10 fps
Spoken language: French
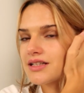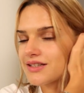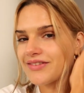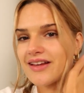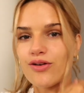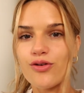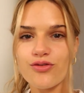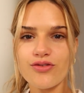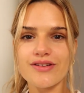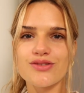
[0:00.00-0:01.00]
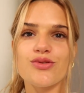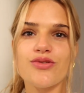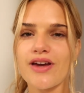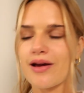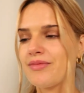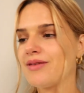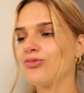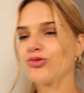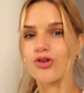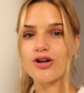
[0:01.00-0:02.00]
Je viens enfin de fermer
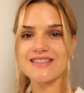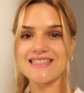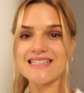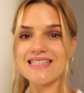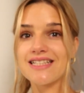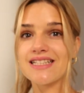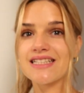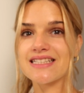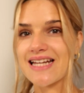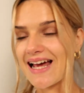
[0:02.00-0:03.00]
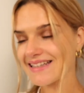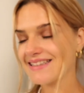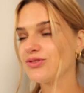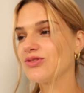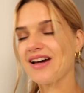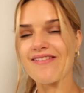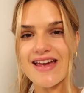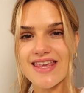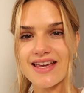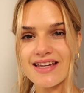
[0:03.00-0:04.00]
mon ordi j'ai arrêté de
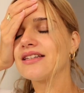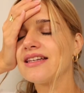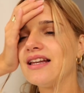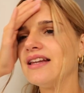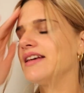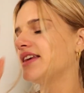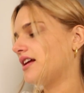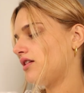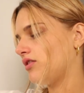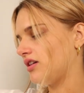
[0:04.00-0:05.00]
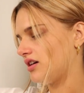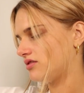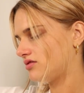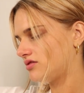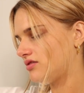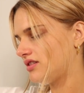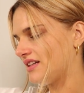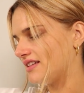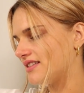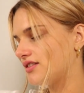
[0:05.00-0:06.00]
travailler. Il est quelle heure là
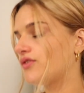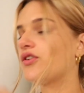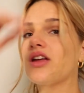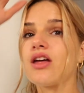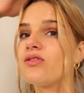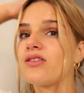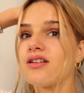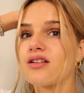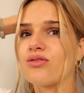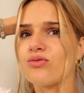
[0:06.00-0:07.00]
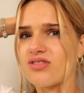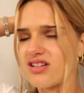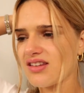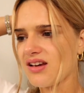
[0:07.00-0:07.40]
Il est 19h45 donc j'ai